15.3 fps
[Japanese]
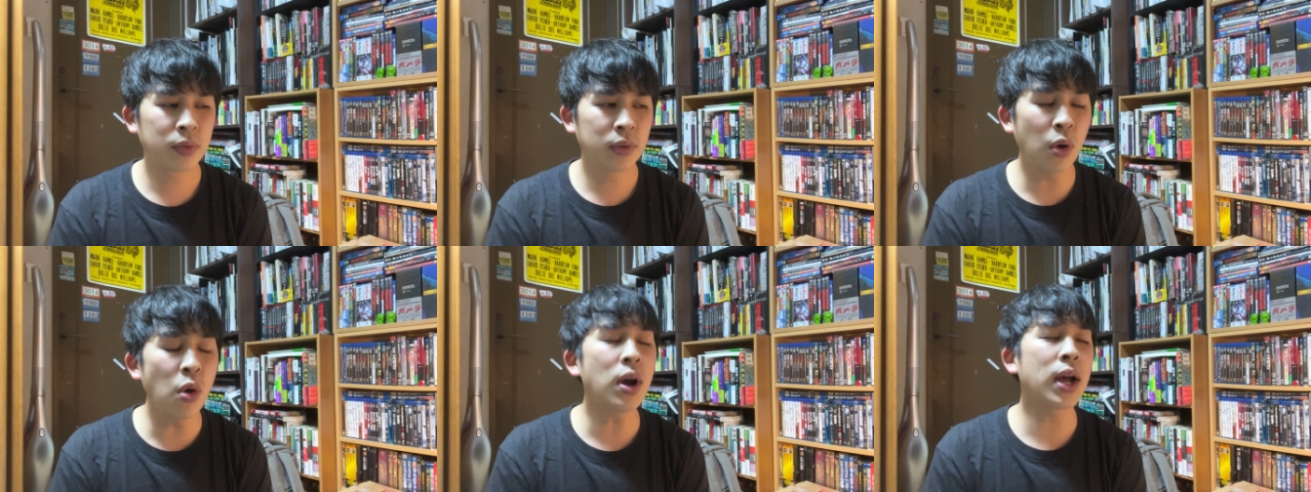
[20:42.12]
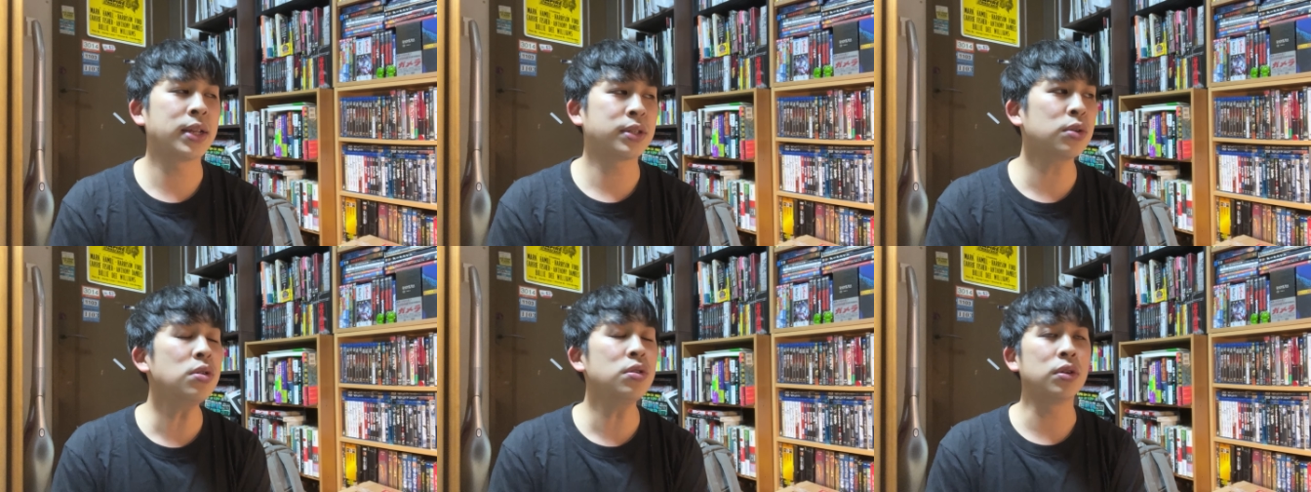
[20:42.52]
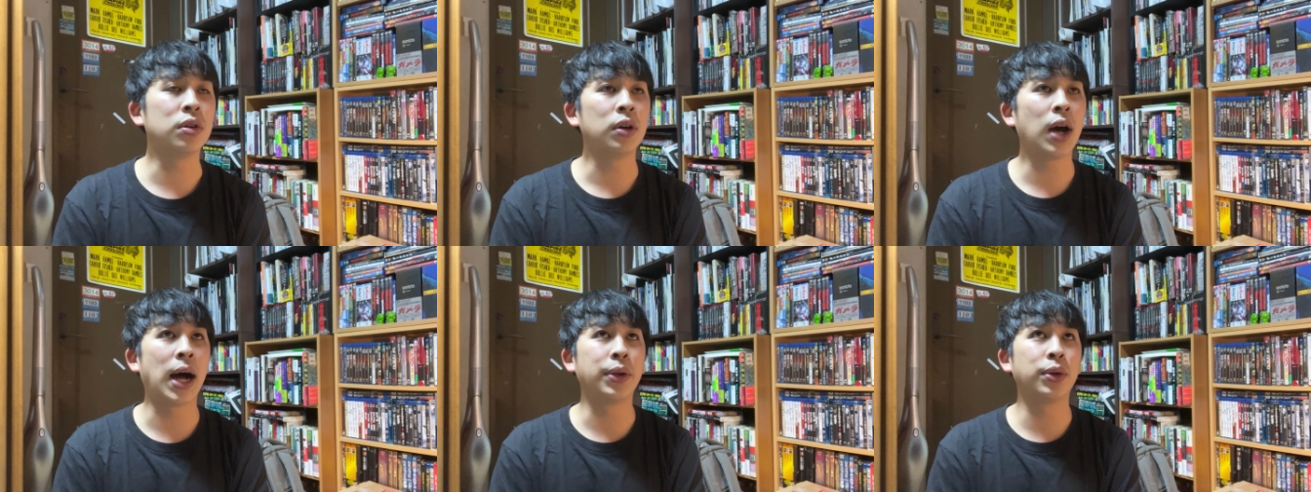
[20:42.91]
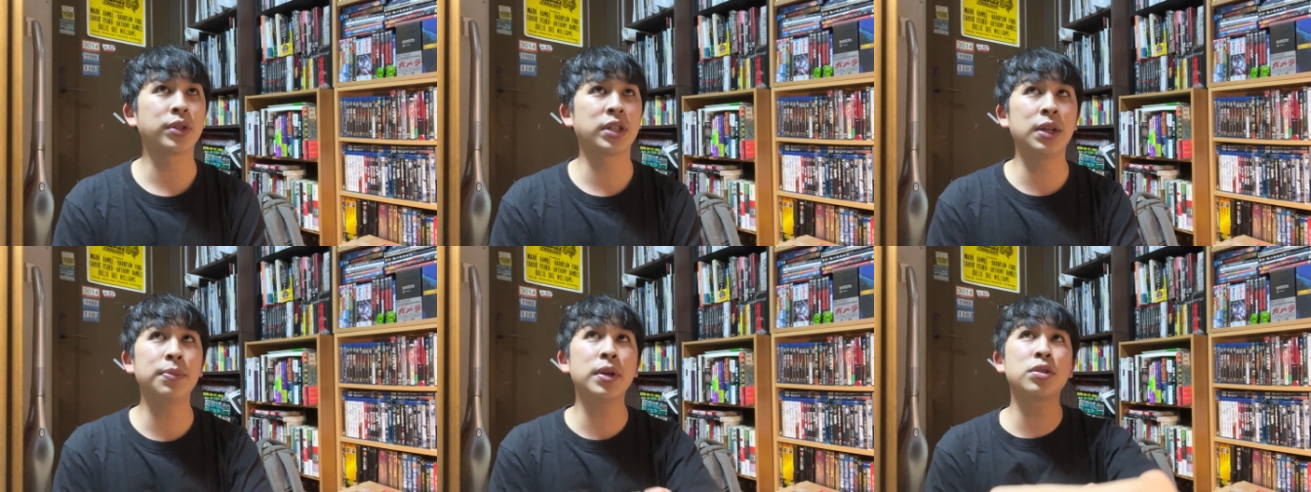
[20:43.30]
今回すごく、あの、
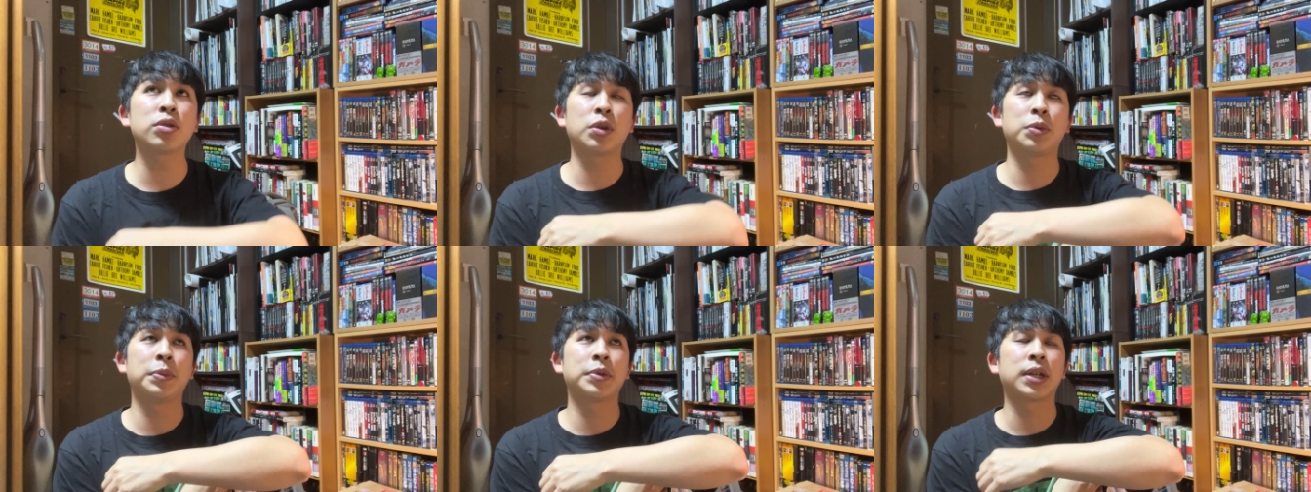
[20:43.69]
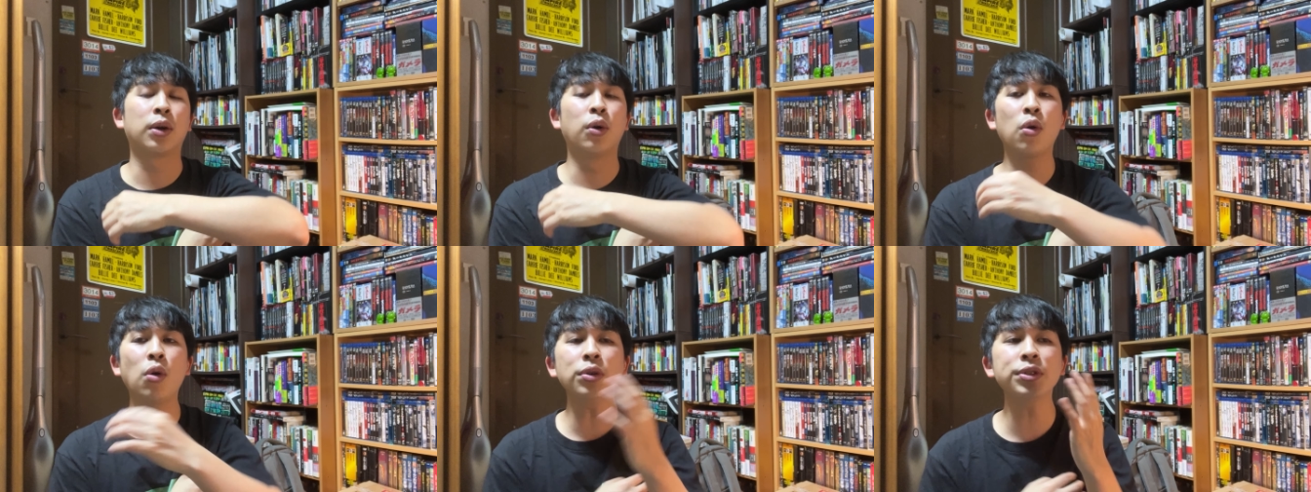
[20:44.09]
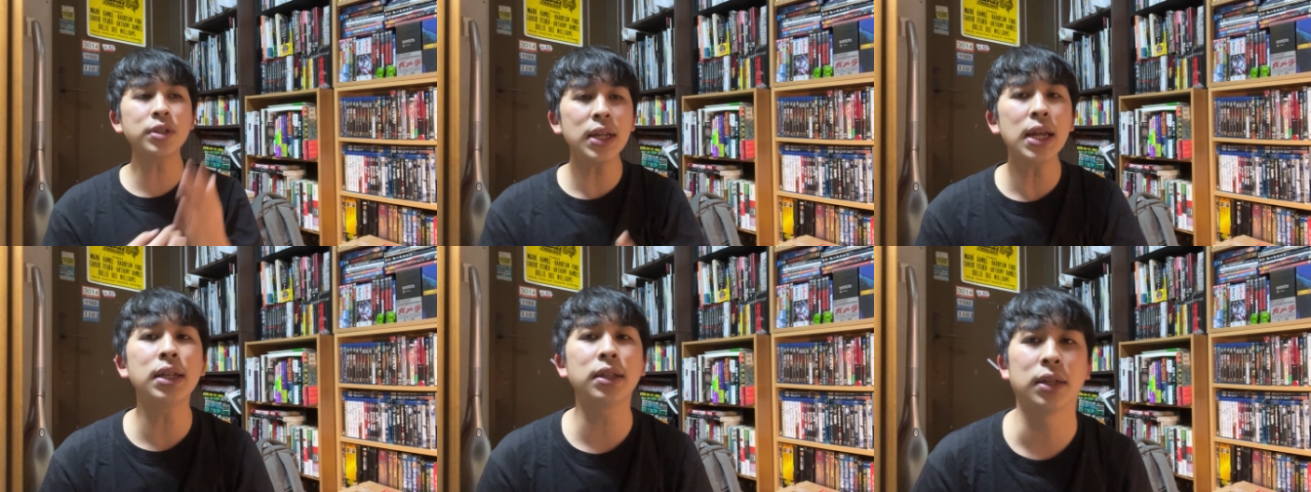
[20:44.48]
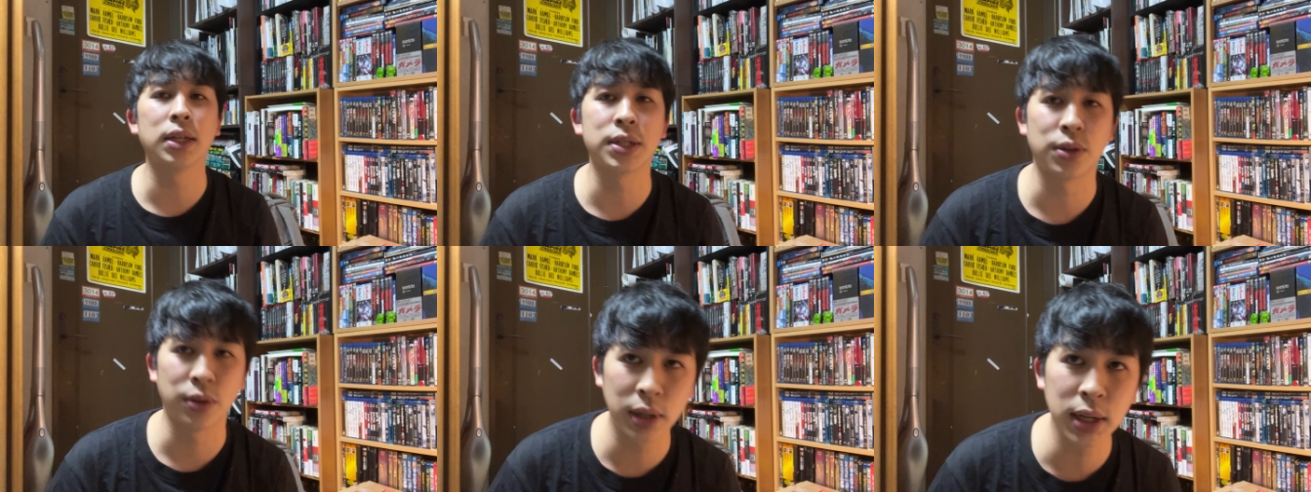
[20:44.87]
シネマンションでも見ましたが、露骨なんで
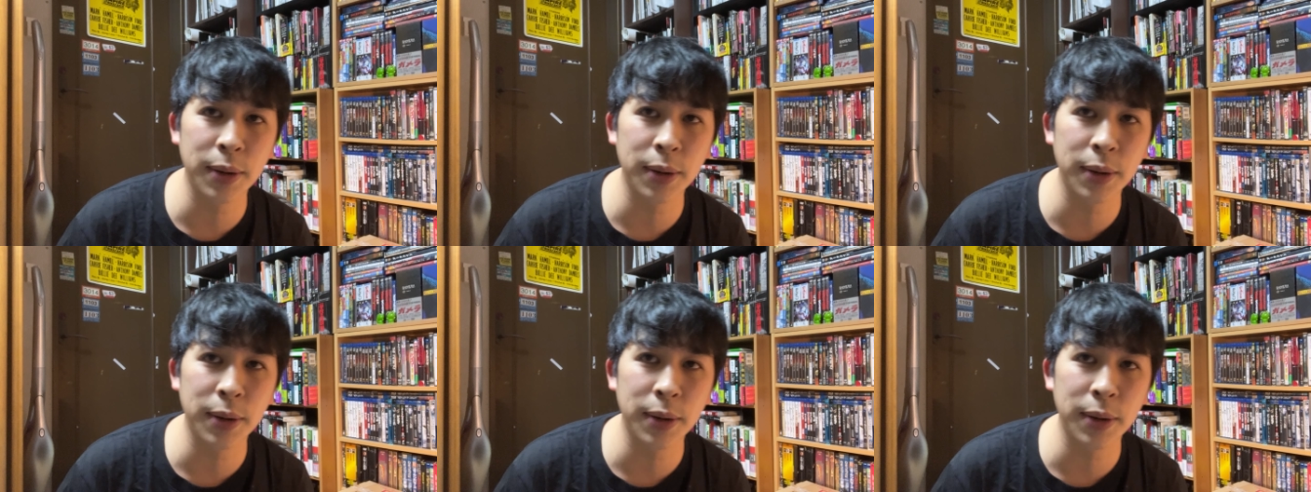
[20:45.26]
すよね。